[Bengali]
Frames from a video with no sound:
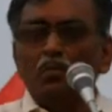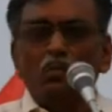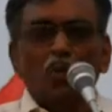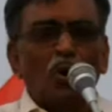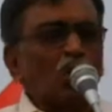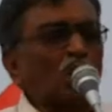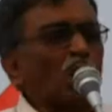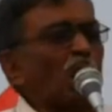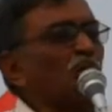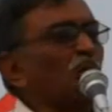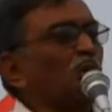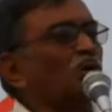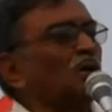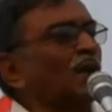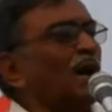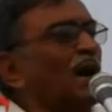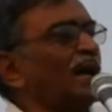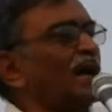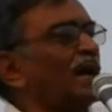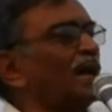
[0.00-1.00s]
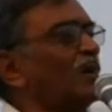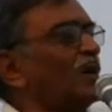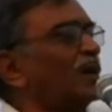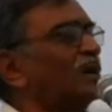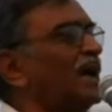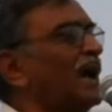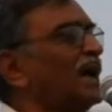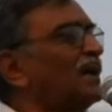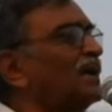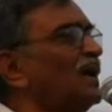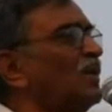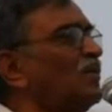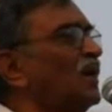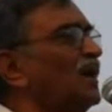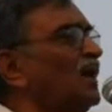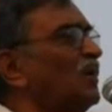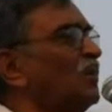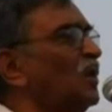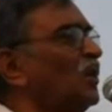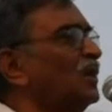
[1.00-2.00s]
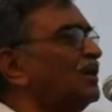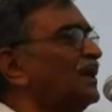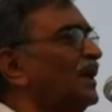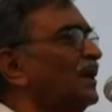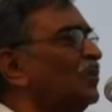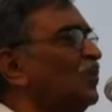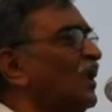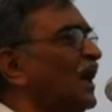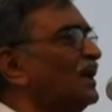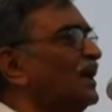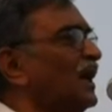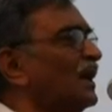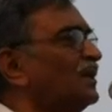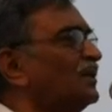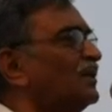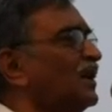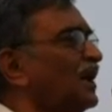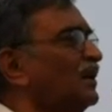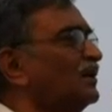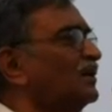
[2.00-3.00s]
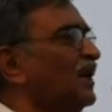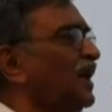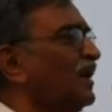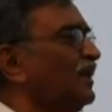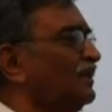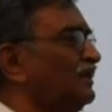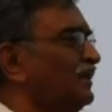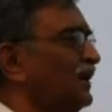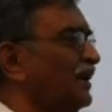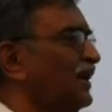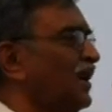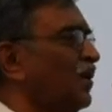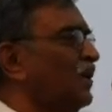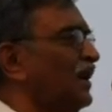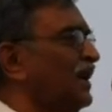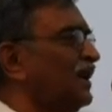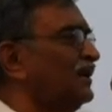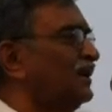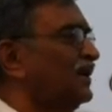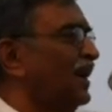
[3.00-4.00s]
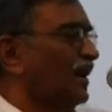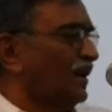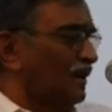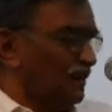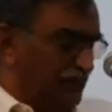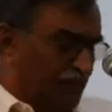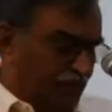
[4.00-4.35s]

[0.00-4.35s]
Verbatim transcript: পনেরো বছর আগের কথা একটা মনে পড়ছে দু সাল এটা উনিশ সাল